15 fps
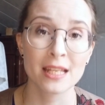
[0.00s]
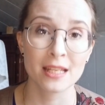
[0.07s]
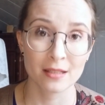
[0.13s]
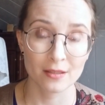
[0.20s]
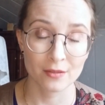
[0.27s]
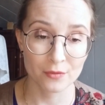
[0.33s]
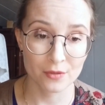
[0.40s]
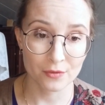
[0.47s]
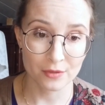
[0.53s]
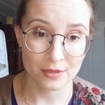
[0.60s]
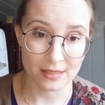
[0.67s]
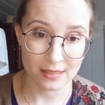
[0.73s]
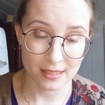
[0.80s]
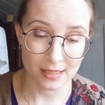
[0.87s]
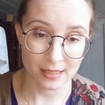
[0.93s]
und
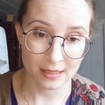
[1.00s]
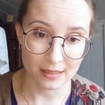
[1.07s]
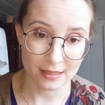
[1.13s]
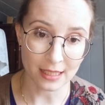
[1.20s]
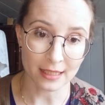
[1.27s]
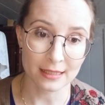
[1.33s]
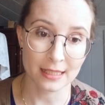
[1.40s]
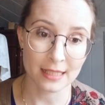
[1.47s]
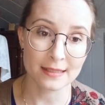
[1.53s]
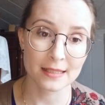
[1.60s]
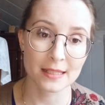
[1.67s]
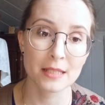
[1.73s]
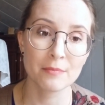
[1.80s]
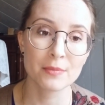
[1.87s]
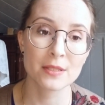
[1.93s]
uns die ja das
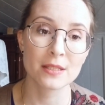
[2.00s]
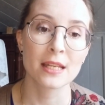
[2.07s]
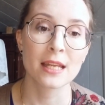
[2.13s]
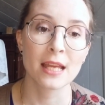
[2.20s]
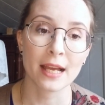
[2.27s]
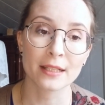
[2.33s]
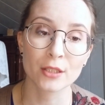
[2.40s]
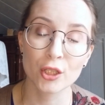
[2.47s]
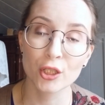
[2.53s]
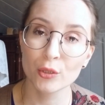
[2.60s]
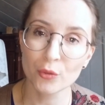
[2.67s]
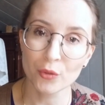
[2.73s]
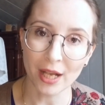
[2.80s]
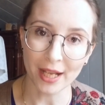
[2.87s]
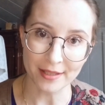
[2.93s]
gibt an
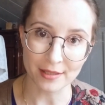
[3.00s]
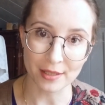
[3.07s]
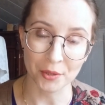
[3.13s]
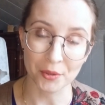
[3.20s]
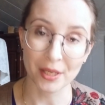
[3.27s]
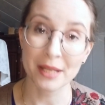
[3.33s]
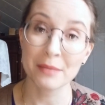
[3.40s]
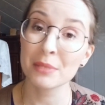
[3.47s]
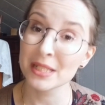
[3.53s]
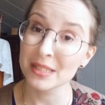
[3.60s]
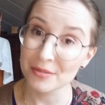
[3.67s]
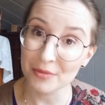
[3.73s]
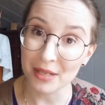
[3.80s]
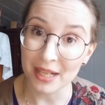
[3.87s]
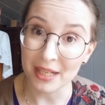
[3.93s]
Klugheit auch, an
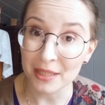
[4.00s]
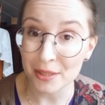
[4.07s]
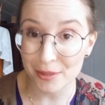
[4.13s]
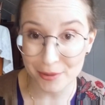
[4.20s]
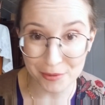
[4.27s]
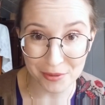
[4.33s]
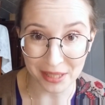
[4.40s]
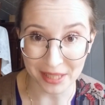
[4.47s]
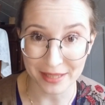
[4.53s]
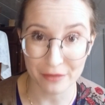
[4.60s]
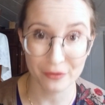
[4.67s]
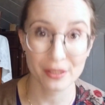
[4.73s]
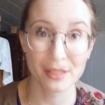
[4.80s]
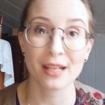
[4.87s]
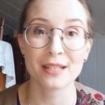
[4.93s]
pastoraler Klugheit
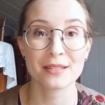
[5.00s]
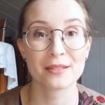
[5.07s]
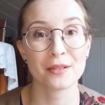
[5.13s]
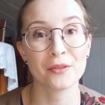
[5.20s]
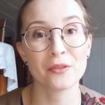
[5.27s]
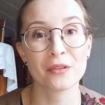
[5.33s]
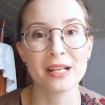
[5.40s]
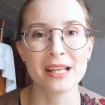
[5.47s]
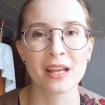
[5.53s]
vielleicht auch,